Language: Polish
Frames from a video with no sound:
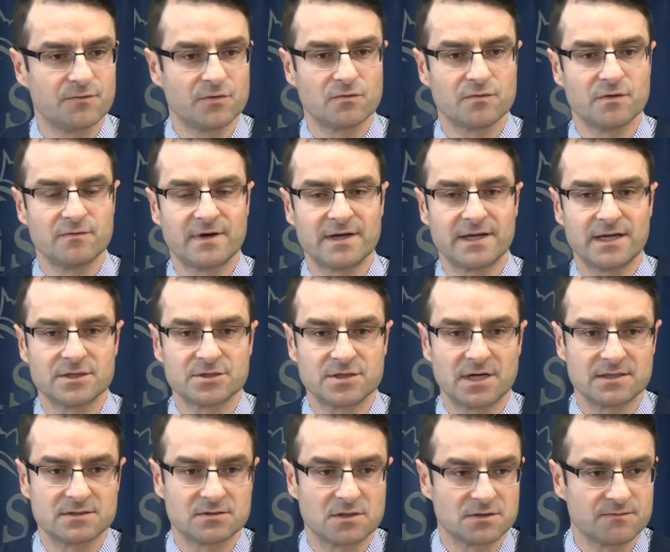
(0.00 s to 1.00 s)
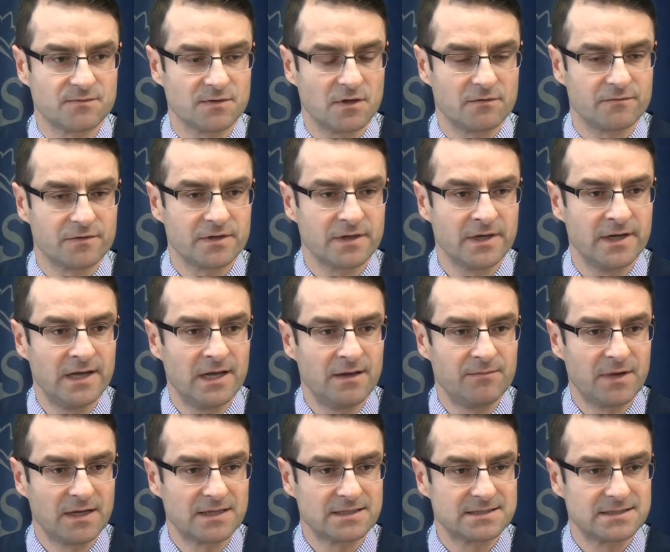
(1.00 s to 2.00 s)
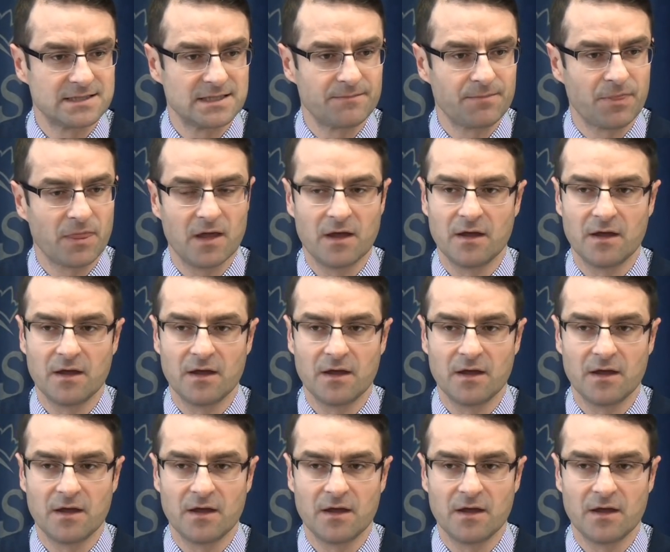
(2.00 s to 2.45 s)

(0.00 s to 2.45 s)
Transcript: wyrównywania szans rozwojowych między y,